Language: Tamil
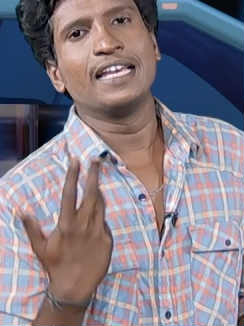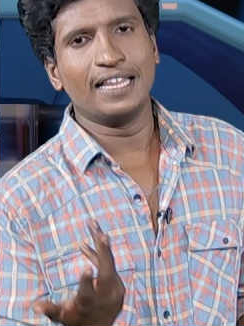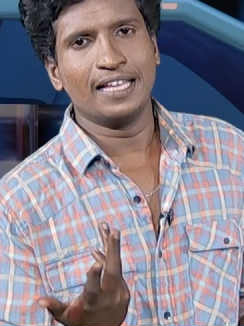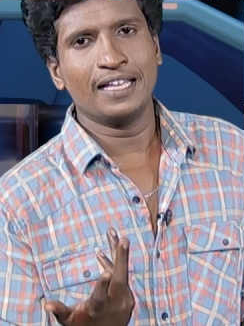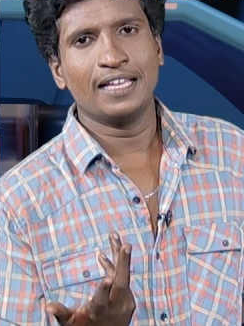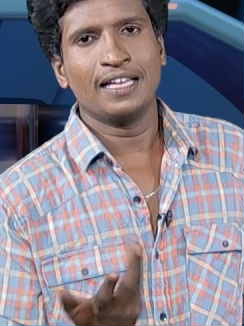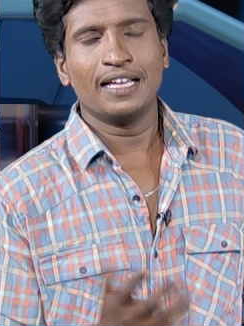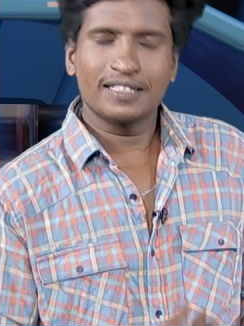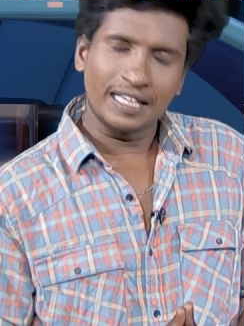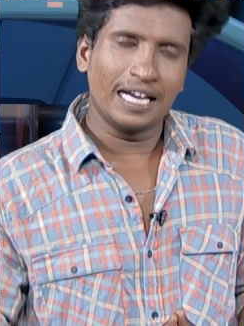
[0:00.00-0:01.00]
இது
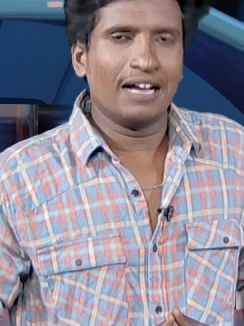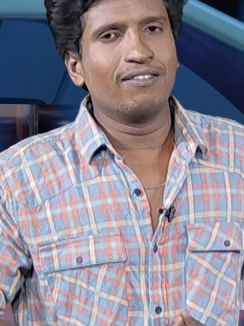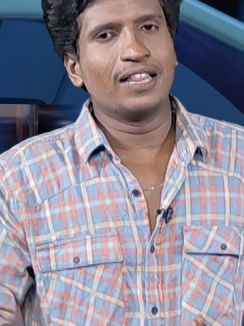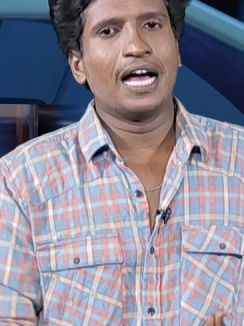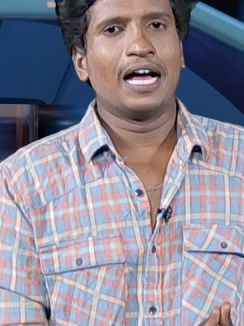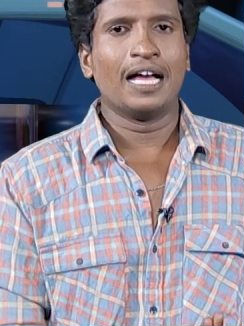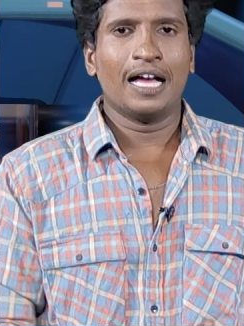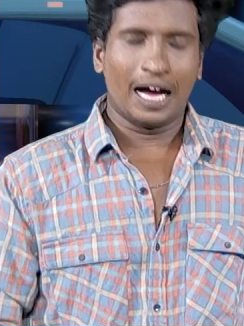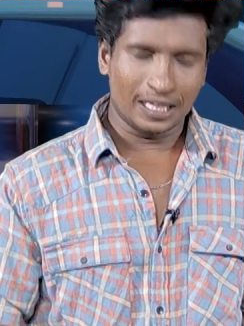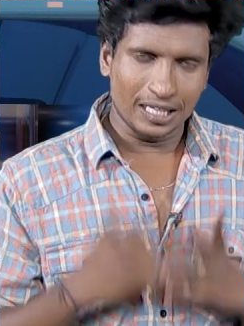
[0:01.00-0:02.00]
சரி லவ் தான்
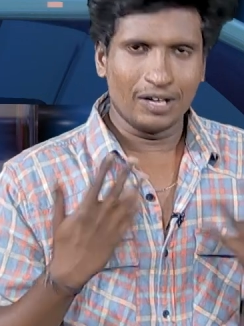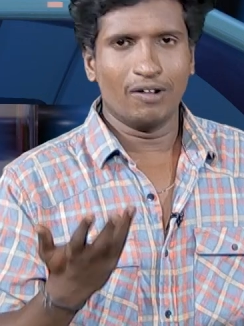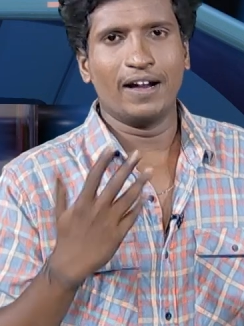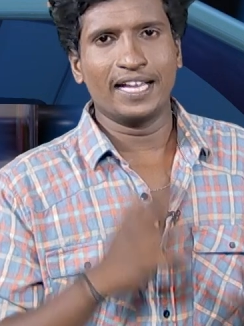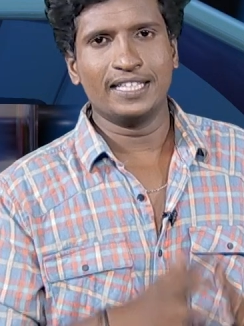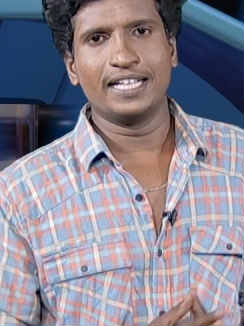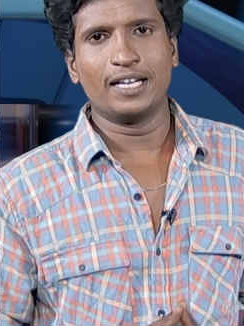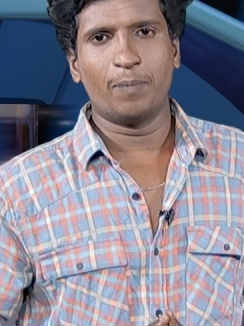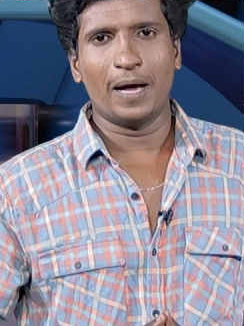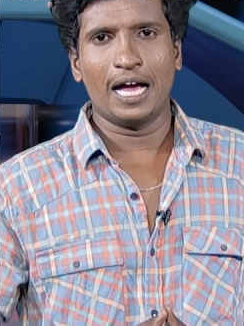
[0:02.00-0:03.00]
அதுக்கு நீ இவ்வளோவா கெஞ்சிக்கிட்டு
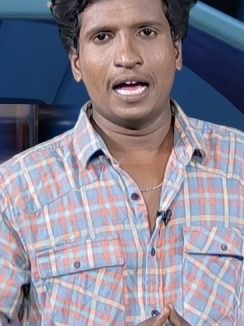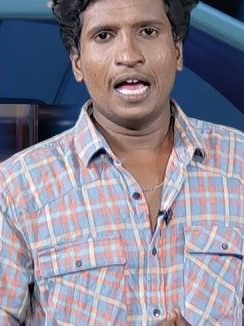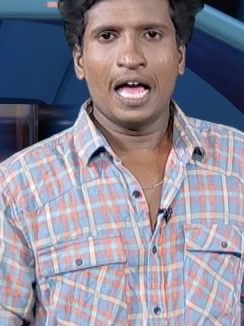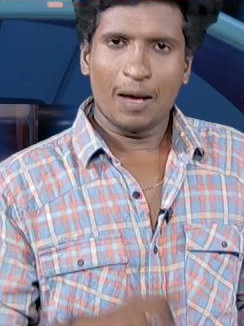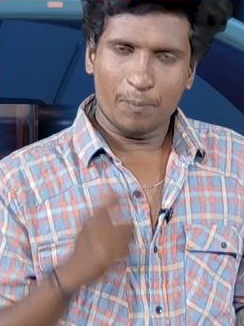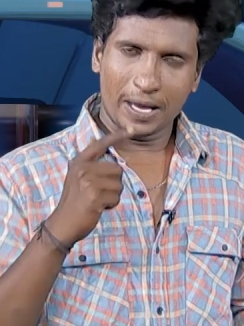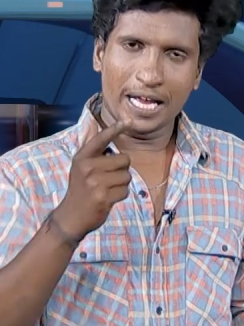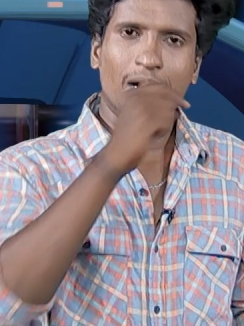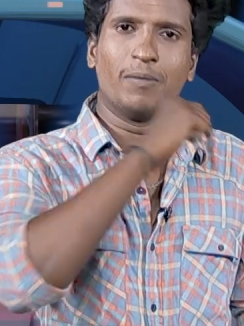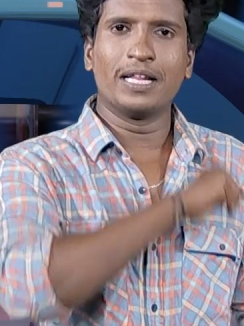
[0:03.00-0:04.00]
இருப்ப
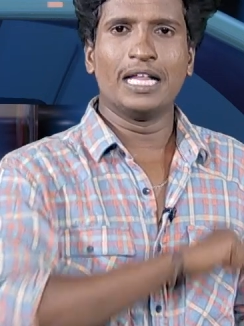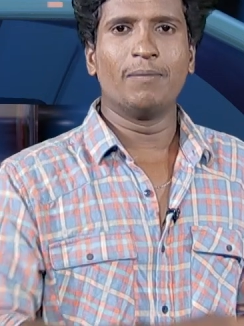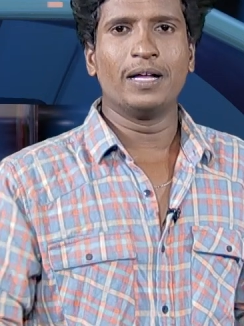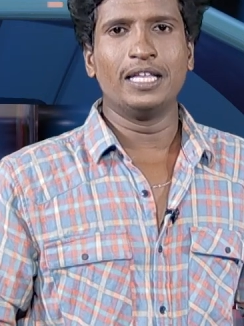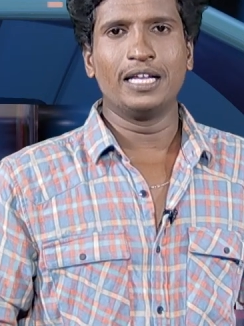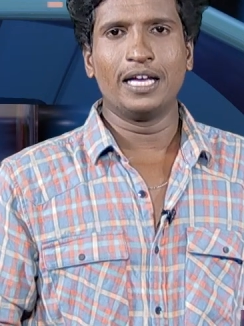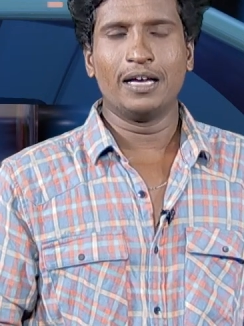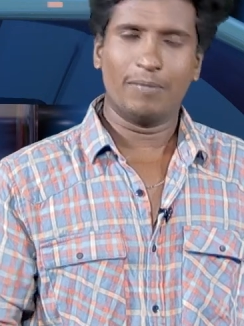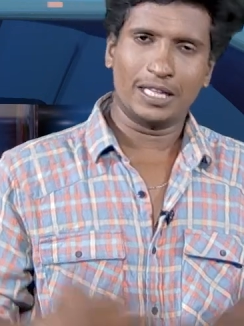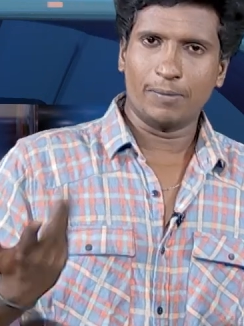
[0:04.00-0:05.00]
பேரில் மட்டும்தான் மதி இருக்கு
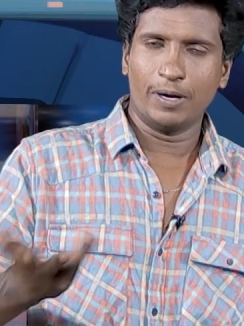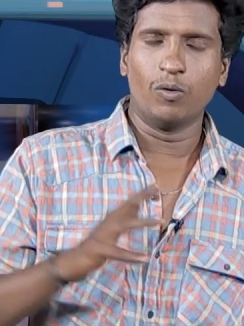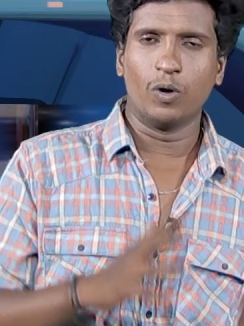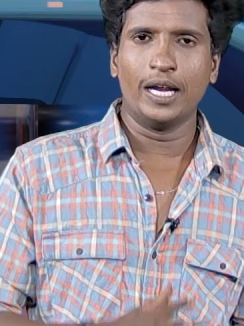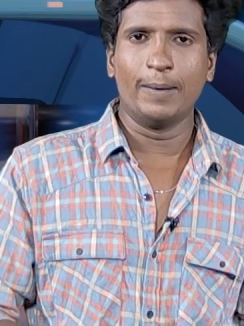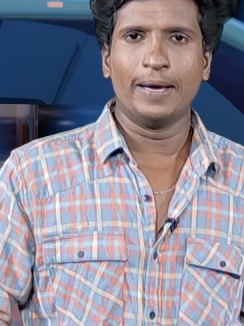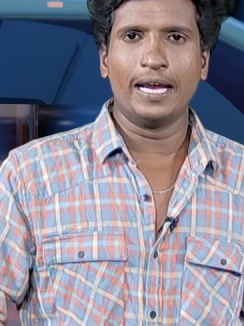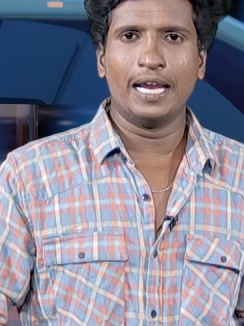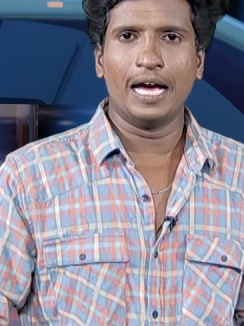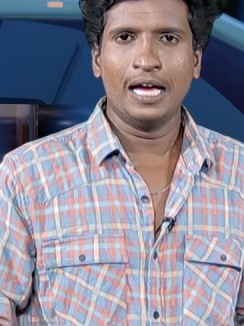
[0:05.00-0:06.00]
மற்றபடி ஒன்றுமே
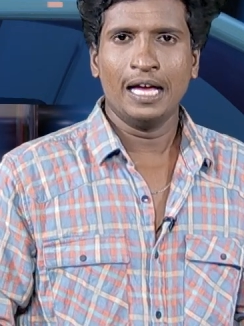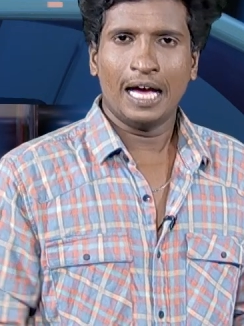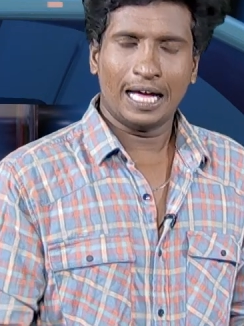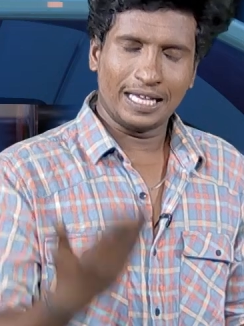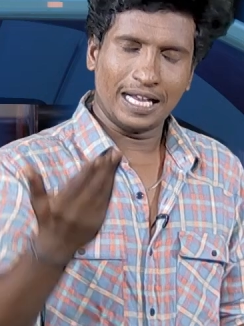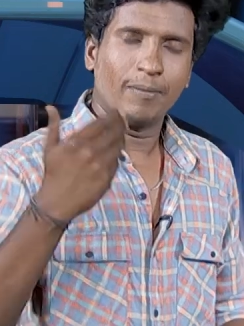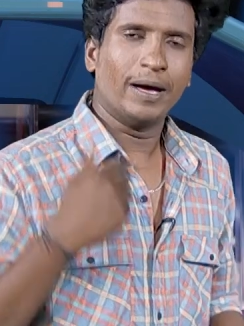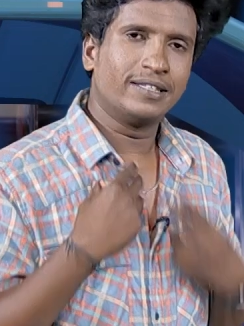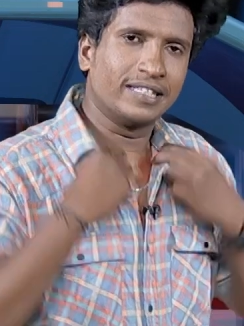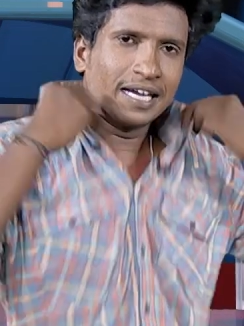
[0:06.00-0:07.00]
இல்லை அதுக்கு என்ன மாதிரி
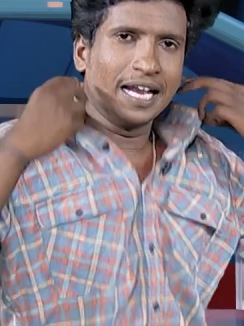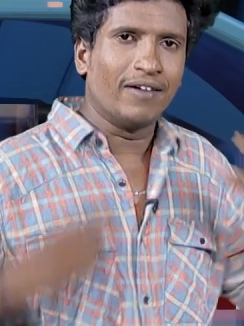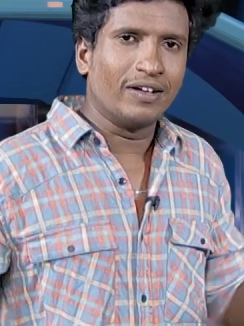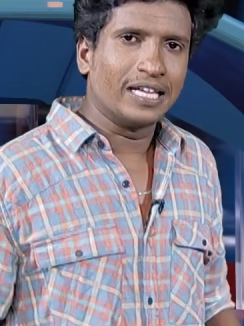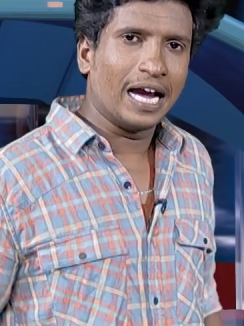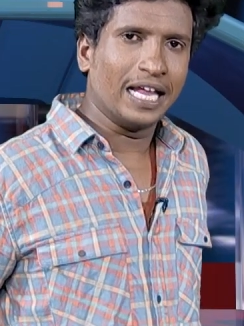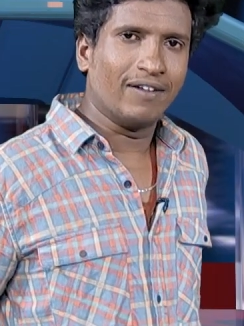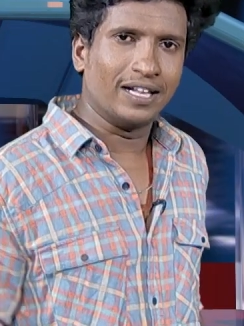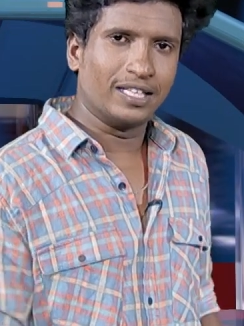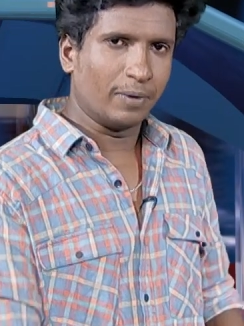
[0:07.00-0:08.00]
சிங்கிளாகவே ஜாலியாக
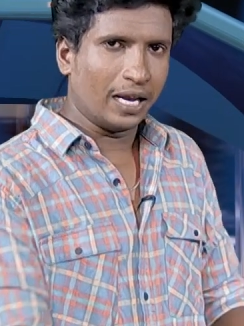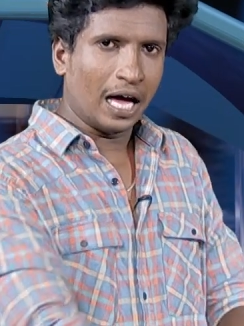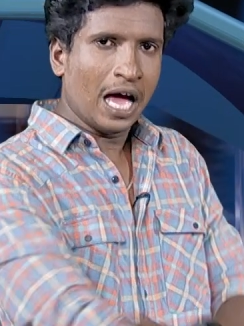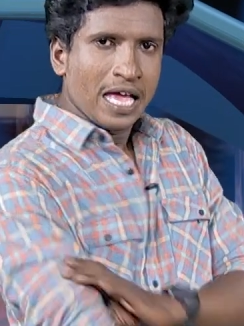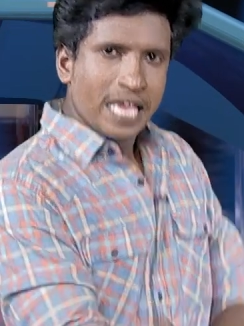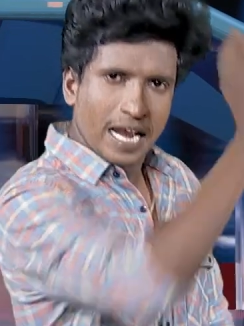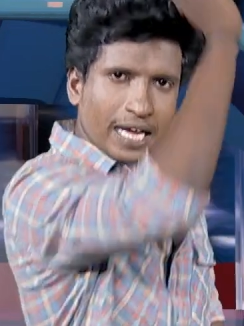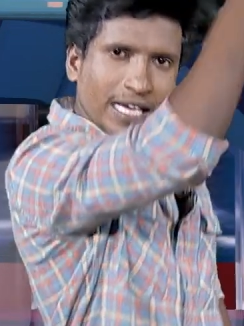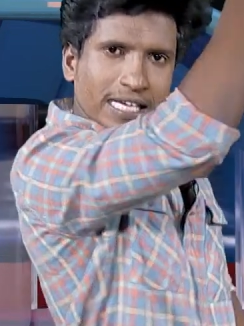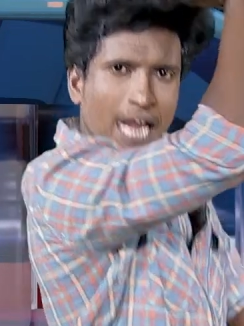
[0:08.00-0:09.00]
வாழ்ந்துட்டு போயிடலாம் எனக்கு
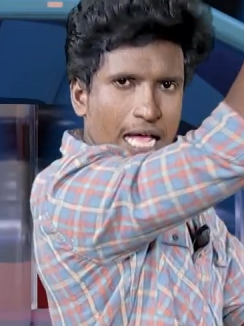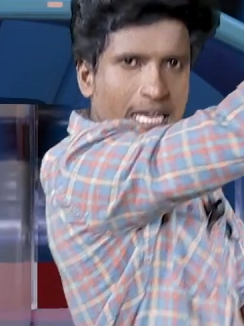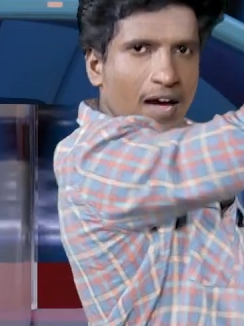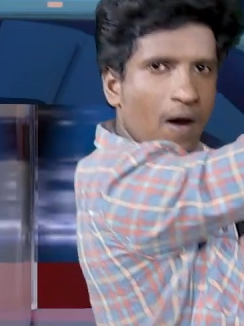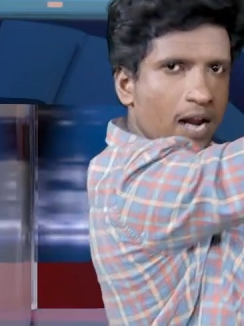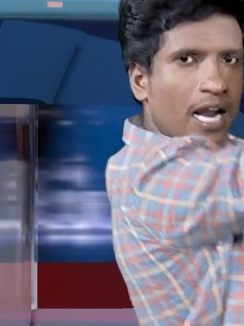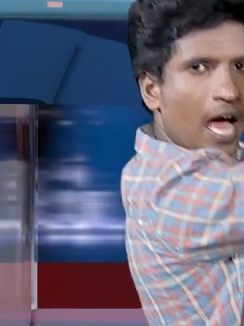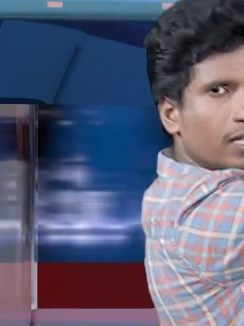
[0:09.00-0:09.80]
ராஜாவானா